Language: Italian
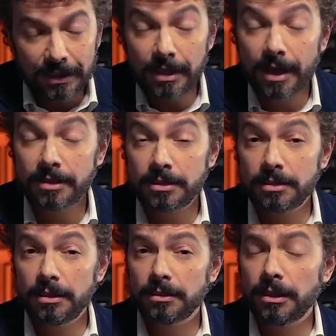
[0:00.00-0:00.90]
I
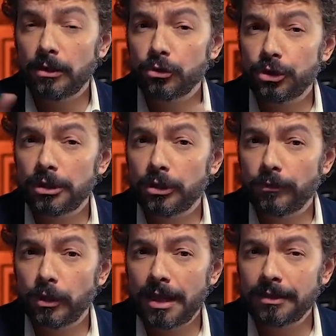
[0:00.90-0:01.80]
resti
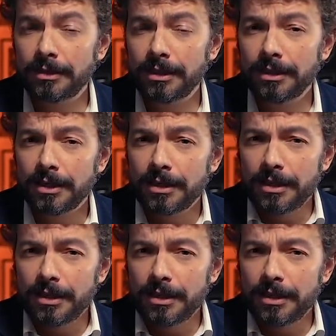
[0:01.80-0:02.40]
dell'oggetto volante